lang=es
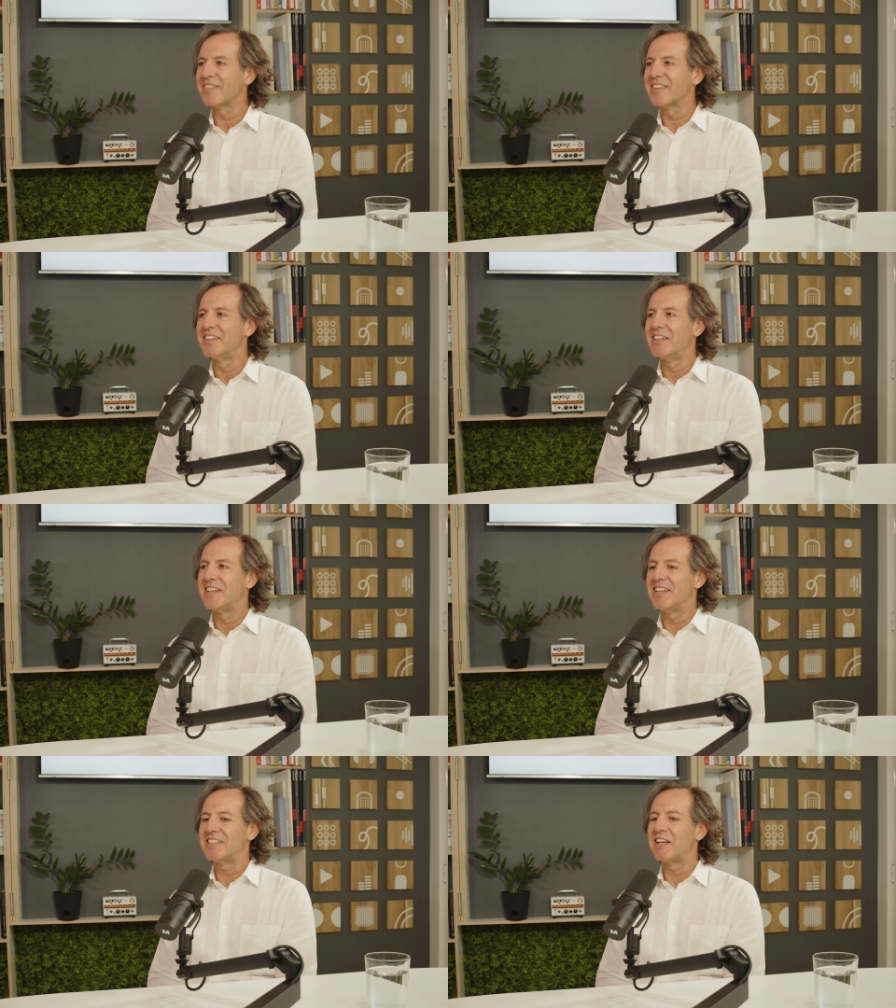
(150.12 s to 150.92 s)
¿Vale?
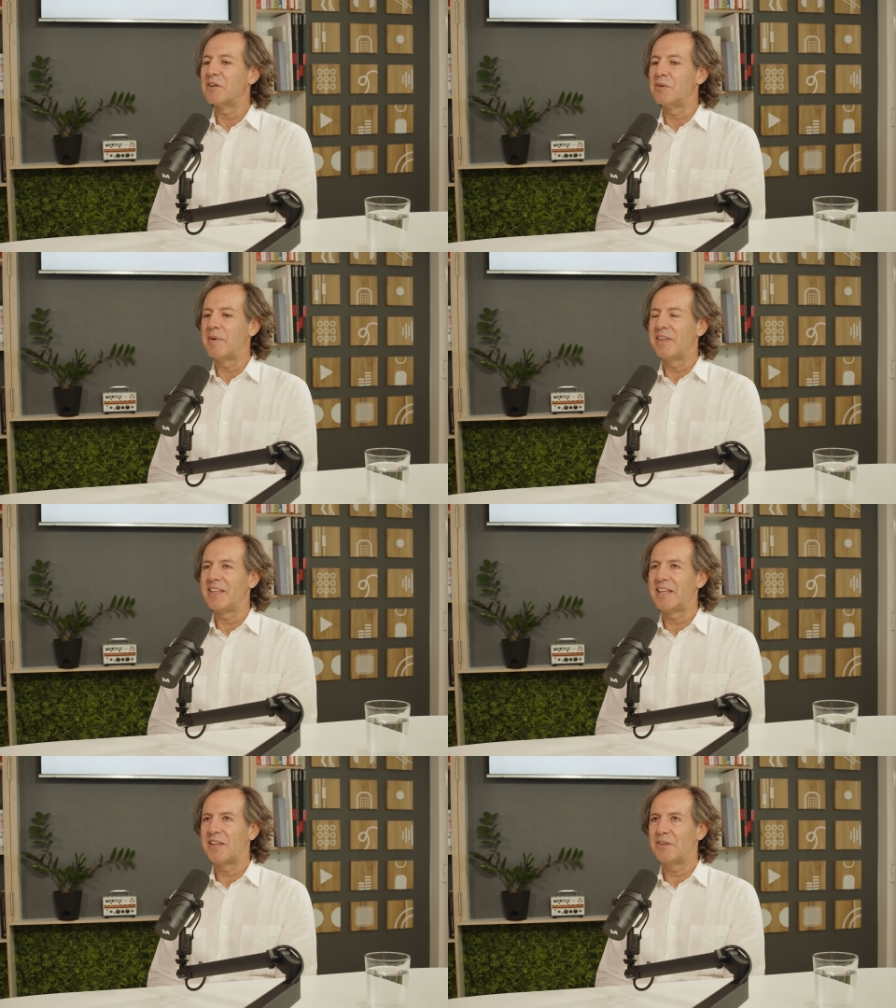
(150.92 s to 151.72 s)
Es algo
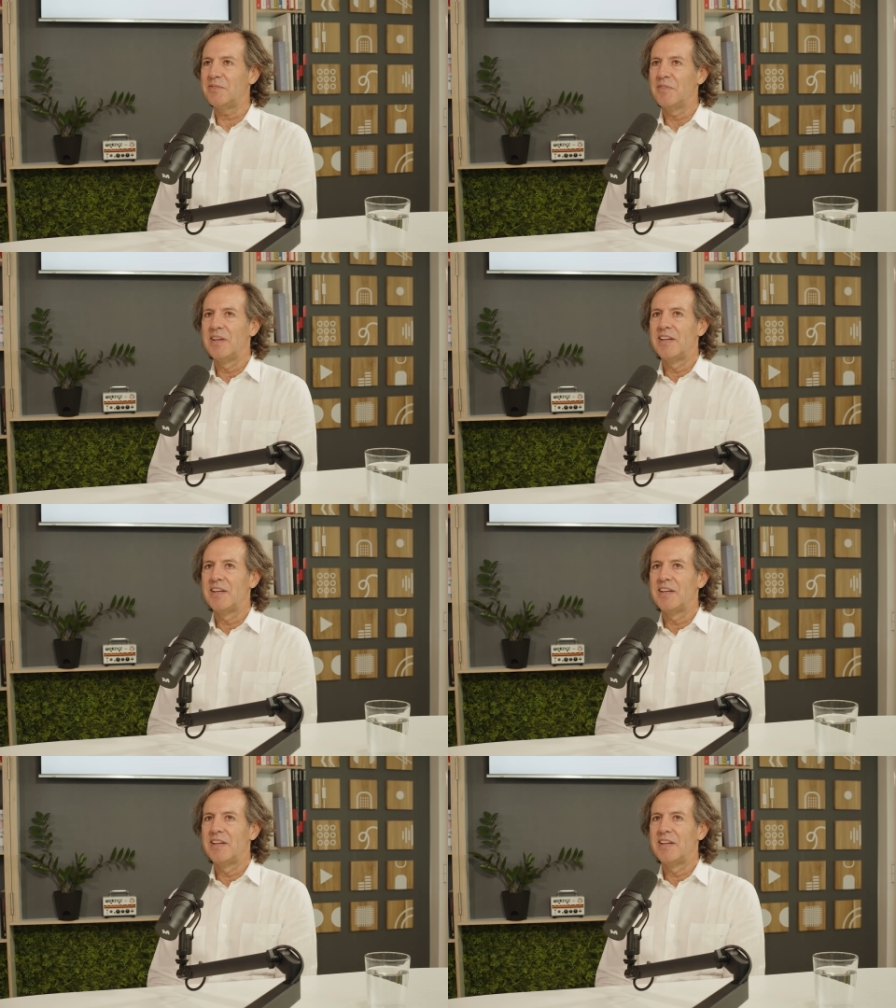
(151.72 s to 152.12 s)
meditado.